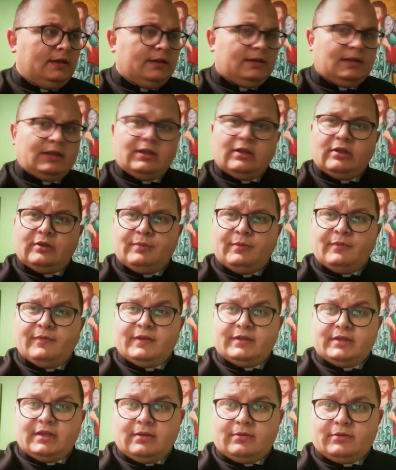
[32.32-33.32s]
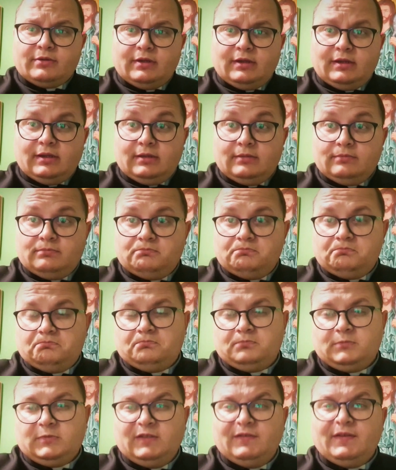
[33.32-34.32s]
tato odpowiedział, że
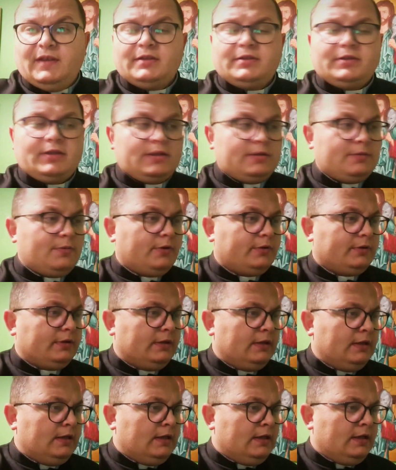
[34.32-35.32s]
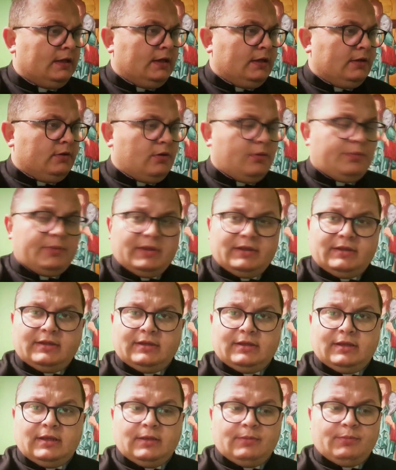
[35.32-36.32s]
200 zł.
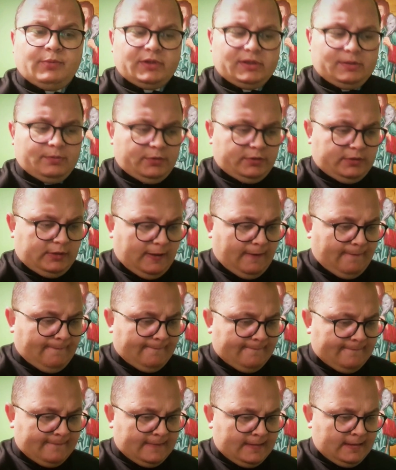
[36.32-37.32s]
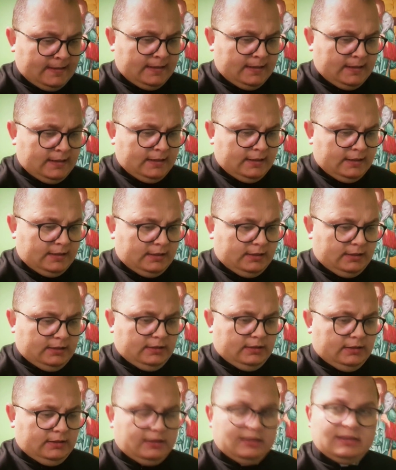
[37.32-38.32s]
Chłopiec posmutniał
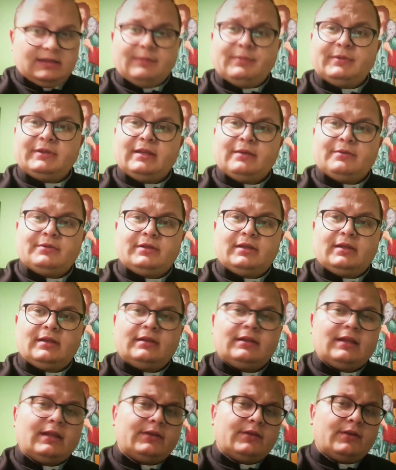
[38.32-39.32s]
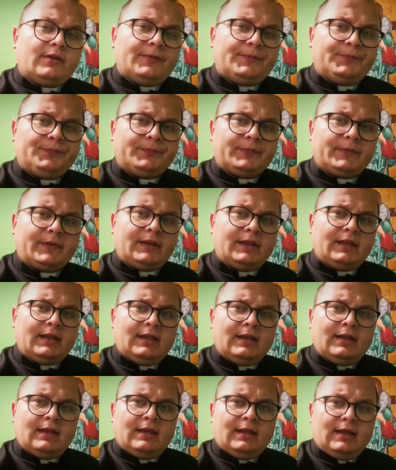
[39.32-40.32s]
i, i zapytał się, tato,
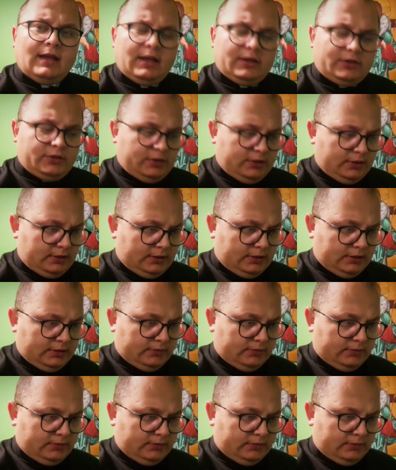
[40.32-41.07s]
a czy